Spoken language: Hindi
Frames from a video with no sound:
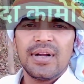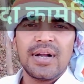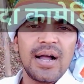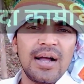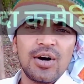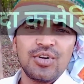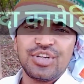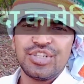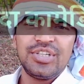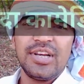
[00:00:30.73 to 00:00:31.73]
कहाँ और
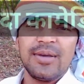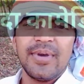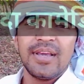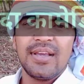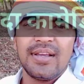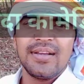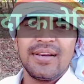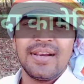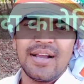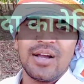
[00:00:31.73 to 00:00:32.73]
किस ज़िले में
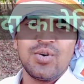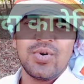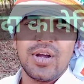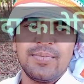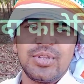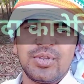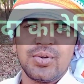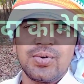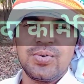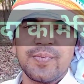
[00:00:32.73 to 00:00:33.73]
लगा हुआ है मित्रों